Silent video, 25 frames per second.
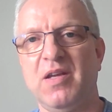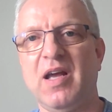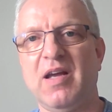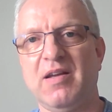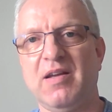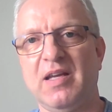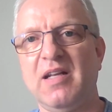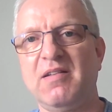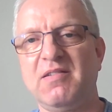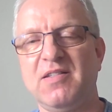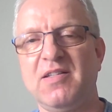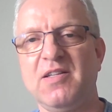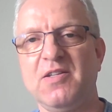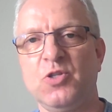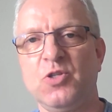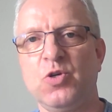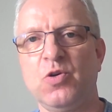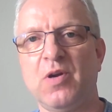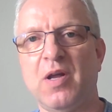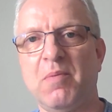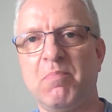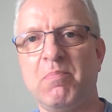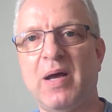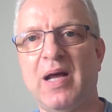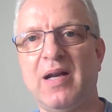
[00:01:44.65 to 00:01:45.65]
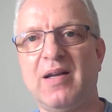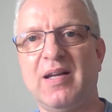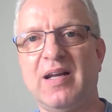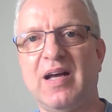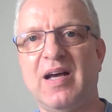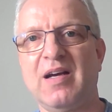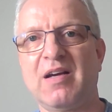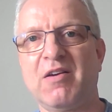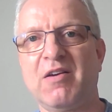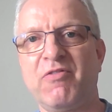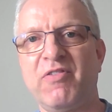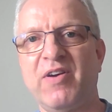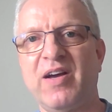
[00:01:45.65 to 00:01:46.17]
jetzt sind schon ein paar
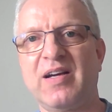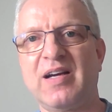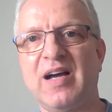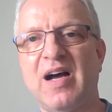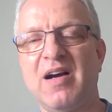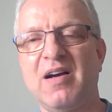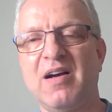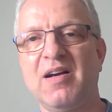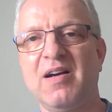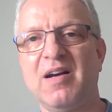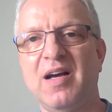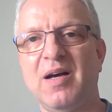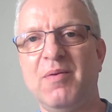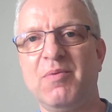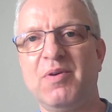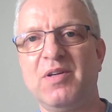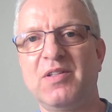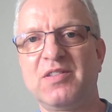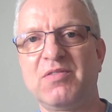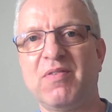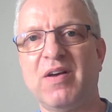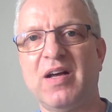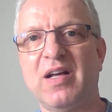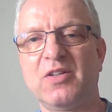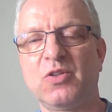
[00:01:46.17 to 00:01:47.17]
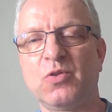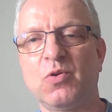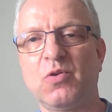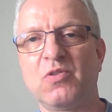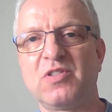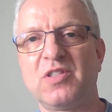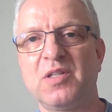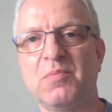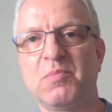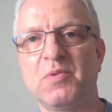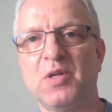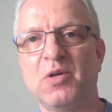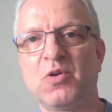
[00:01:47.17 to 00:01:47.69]
Tage vergangen, aber es war
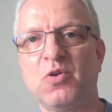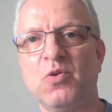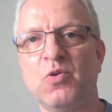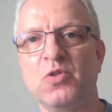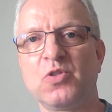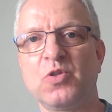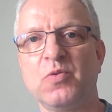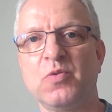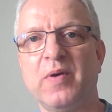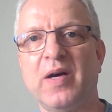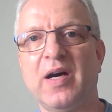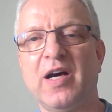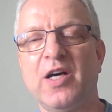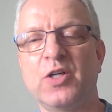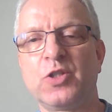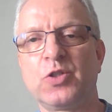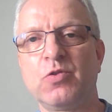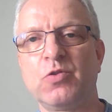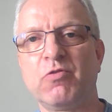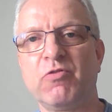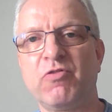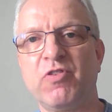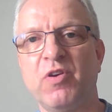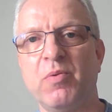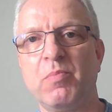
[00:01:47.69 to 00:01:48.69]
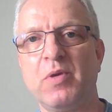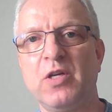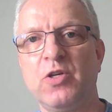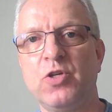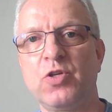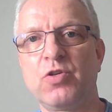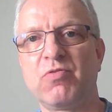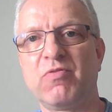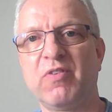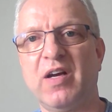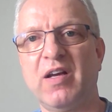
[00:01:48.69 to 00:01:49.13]
trotzdem eine große Überraschung für mich,